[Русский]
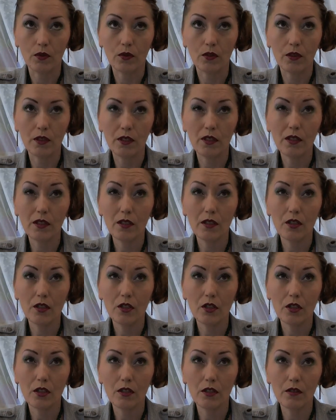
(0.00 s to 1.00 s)

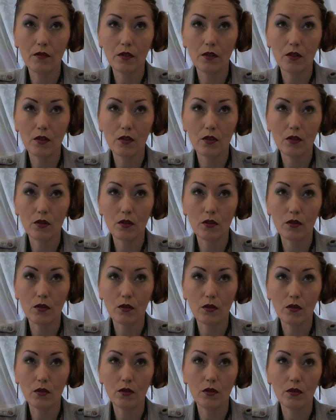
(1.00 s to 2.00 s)

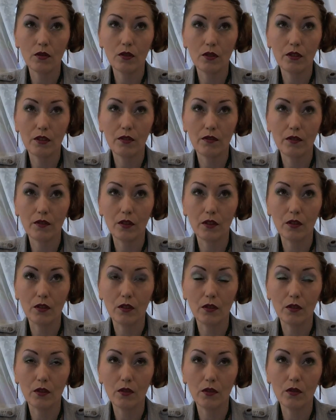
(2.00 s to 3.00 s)

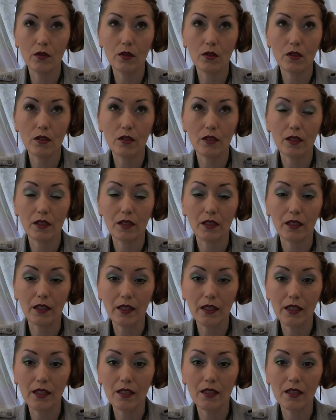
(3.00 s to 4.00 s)

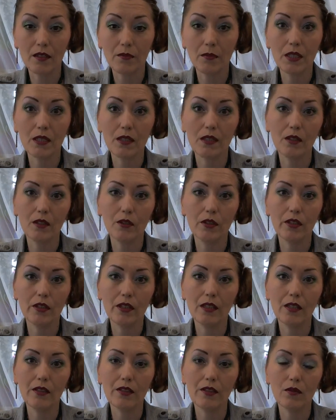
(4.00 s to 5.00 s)
1993
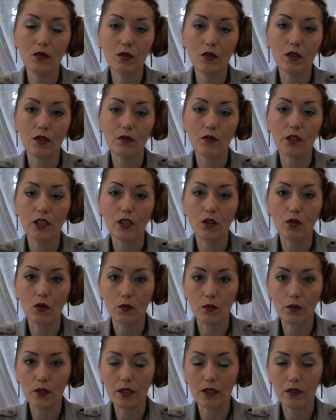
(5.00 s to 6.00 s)
или 92
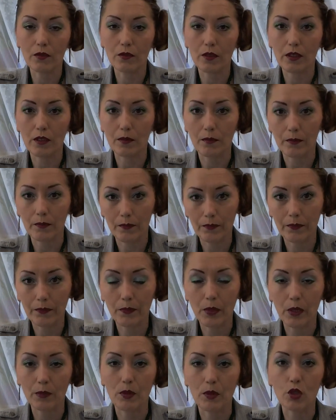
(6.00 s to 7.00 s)
где-то в этом
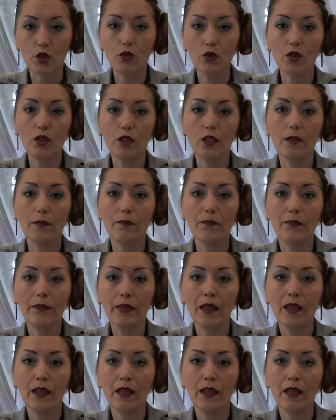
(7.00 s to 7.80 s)
промежутке.